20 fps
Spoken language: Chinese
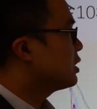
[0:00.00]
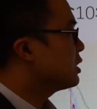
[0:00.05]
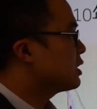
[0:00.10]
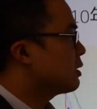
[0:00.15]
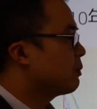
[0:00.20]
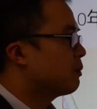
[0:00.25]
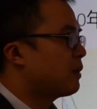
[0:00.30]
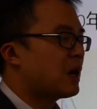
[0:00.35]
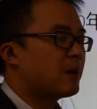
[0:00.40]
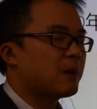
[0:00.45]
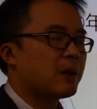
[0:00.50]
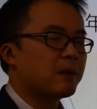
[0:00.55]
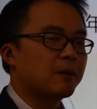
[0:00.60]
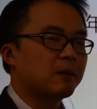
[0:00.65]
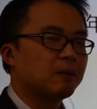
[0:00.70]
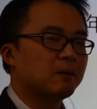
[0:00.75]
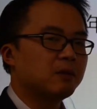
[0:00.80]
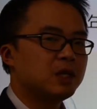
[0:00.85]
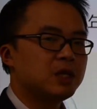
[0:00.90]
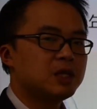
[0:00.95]
千八百
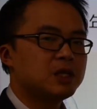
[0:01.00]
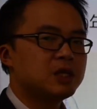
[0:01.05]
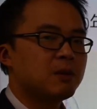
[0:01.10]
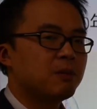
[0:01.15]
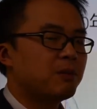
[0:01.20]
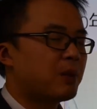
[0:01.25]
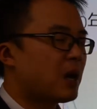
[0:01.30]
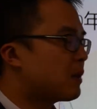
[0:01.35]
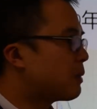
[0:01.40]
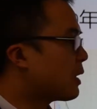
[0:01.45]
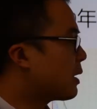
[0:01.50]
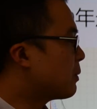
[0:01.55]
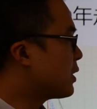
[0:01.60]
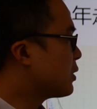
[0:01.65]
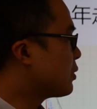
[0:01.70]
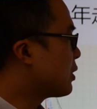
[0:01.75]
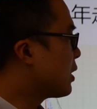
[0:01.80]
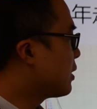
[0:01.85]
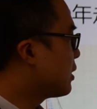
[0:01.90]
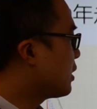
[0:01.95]
一千八百
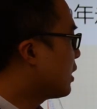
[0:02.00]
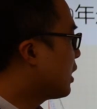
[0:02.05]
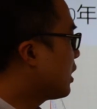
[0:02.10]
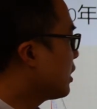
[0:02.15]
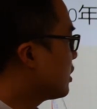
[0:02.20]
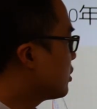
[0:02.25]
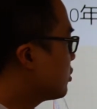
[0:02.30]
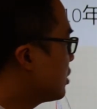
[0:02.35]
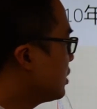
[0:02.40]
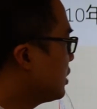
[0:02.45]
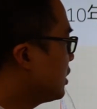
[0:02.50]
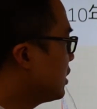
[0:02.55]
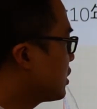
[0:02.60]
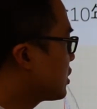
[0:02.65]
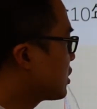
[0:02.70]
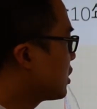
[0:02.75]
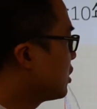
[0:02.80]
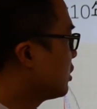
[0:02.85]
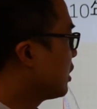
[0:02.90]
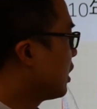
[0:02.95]
美元啊，最低的
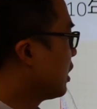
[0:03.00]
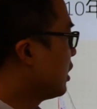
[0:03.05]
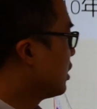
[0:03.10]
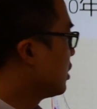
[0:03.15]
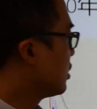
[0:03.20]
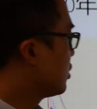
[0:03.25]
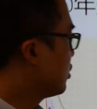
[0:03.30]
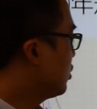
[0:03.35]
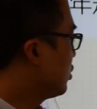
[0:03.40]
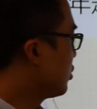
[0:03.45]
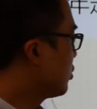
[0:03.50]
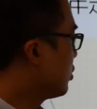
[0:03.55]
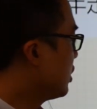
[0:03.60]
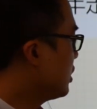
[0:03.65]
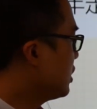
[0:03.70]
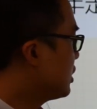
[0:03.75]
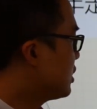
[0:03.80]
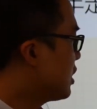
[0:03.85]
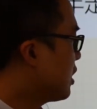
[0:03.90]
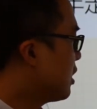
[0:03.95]
时候呢，去
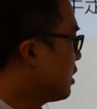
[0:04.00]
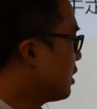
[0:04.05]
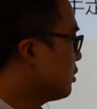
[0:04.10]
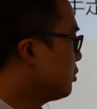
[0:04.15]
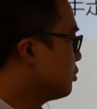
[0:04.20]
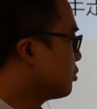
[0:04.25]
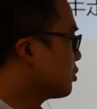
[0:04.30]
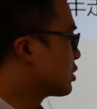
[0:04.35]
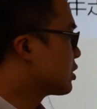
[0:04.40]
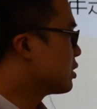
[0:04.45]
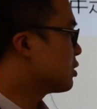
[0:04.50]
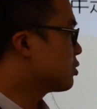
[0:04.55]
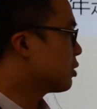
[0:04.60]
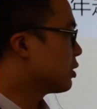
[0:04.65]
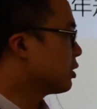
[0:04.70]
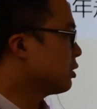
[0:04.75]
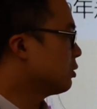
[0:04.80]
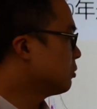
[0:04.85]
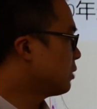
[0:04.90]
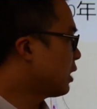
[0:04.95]
过一千零五十
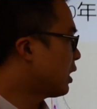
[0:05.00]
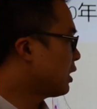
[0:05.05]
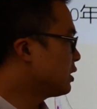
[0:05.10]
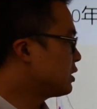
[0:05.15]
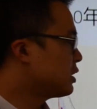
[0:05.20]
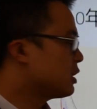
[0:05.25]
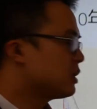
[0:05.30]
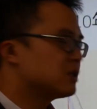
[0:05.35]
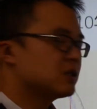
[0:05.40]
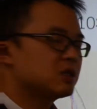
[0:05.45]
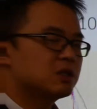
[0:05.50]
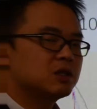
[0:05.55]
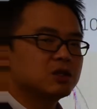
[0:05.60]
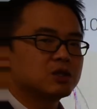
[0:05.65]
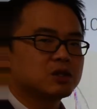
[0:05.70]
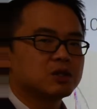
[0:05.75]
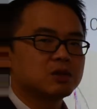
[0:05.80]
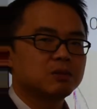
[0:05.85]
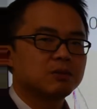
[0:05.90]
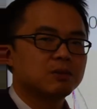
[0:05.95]
左右啊，一千零
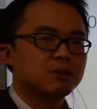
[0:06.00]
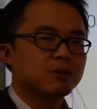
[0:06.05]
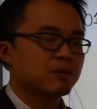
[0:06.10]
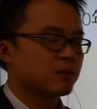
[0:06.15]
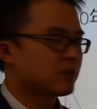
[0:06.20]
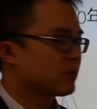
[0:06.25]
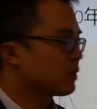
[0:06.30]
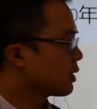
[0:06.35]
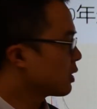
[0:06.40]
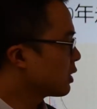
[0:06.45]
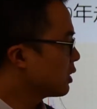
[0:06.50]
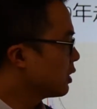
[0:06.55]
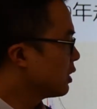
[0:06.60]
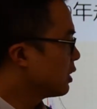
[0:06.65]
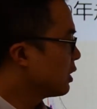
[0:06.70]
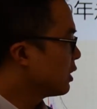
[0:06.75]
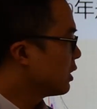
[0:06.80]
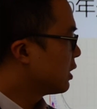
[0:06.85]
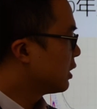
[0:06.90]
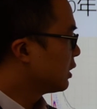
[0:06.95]
四十。
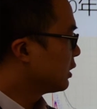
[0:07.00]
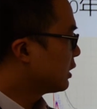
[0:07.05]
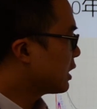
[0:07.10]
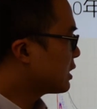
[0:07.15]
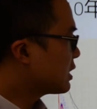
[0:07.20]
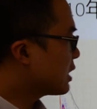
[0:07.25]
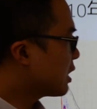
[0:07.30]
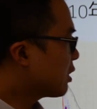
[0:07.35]
那在